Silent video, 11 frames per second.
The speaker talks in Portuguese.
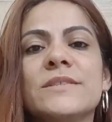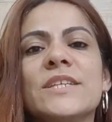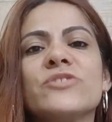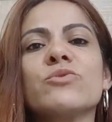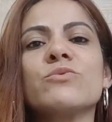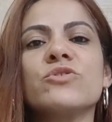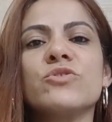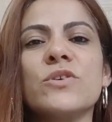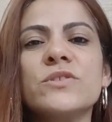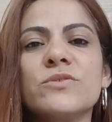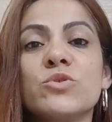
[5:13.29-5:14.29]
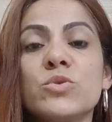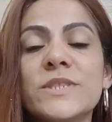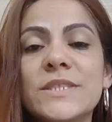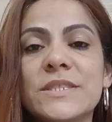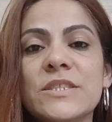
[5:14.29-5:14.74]
seja com
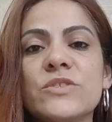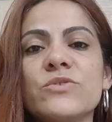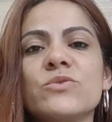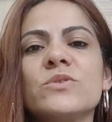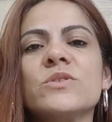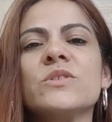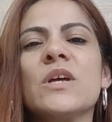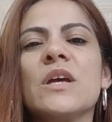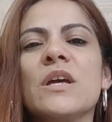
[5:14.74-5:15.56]
suicídios,